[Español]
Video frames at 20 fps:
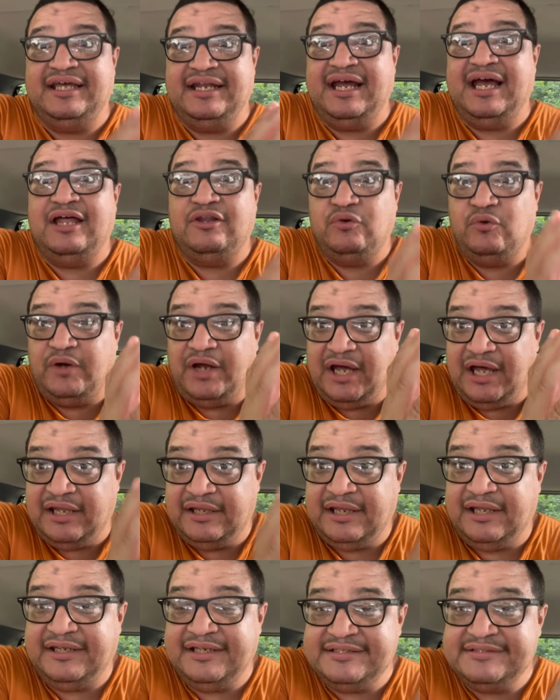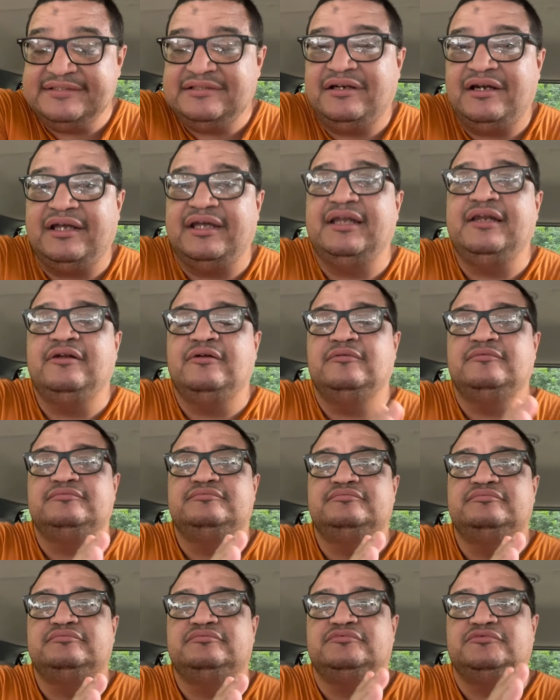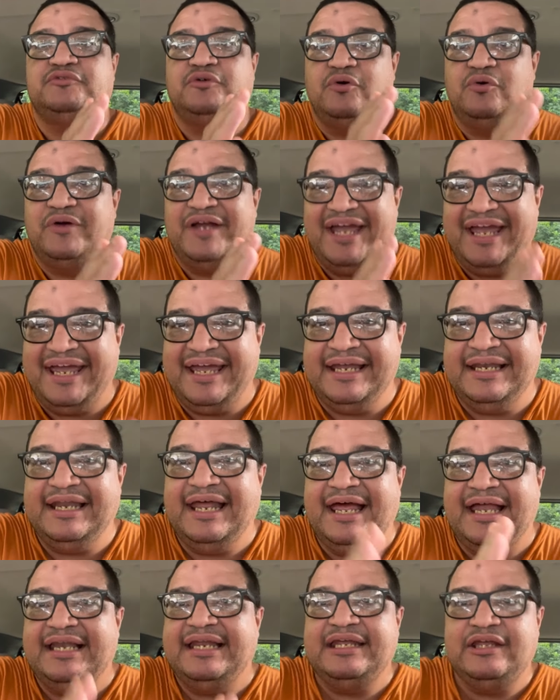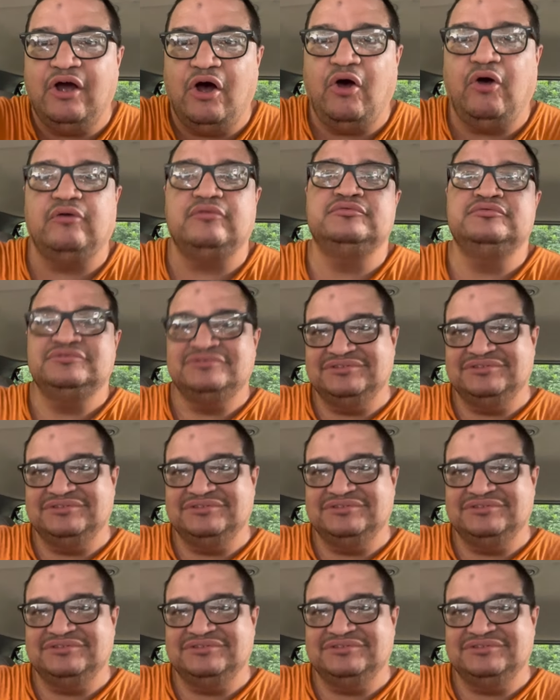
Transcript: era adorada en Israel, con el Elión.